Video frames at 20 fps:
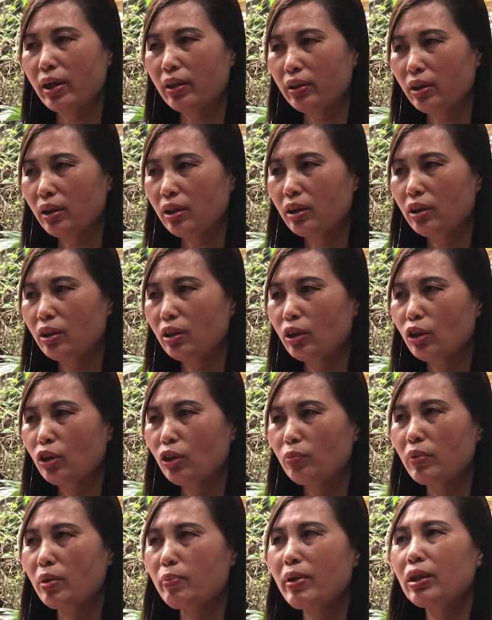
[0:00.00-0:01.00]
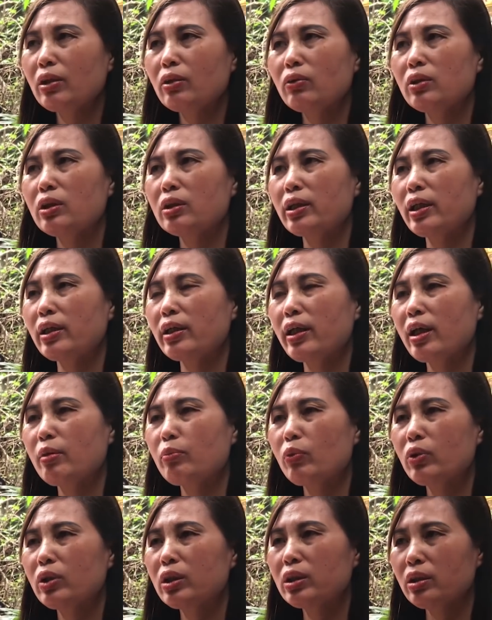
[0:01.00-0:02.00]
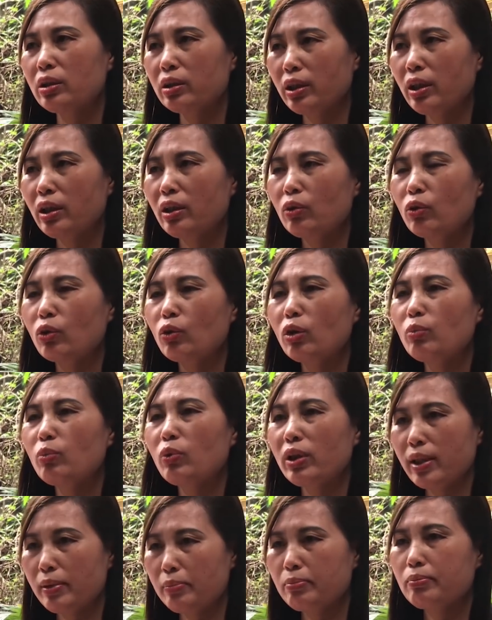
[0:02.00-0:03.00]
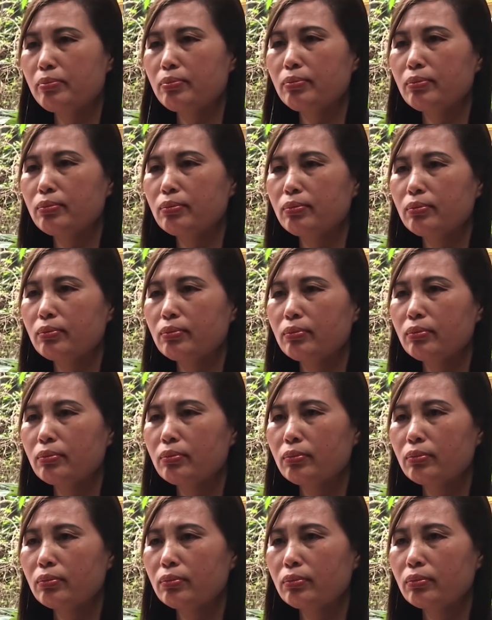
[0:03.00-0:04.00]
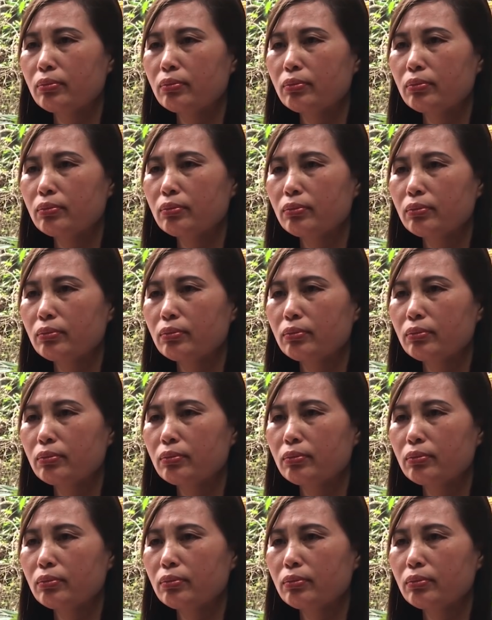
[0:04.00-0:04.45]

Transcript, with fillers: có 4 phụ huynh gửi đơn lên nhà trường yêu cầu đổi giáo viên chủ nhiệm vì